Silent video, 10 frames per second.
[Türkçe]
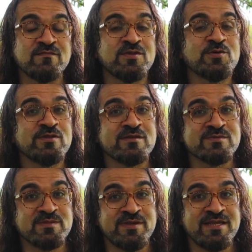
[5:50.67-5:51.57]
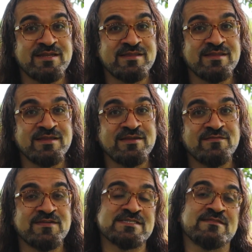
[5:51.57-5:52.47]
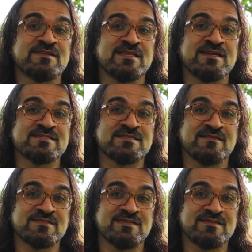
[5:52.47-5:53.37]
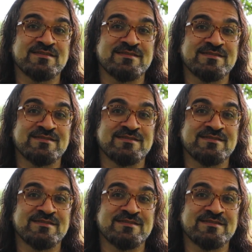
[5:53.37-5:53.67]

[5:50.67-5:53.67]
videolarımızı beğenin ve sevdiklerinize tavsiye edin.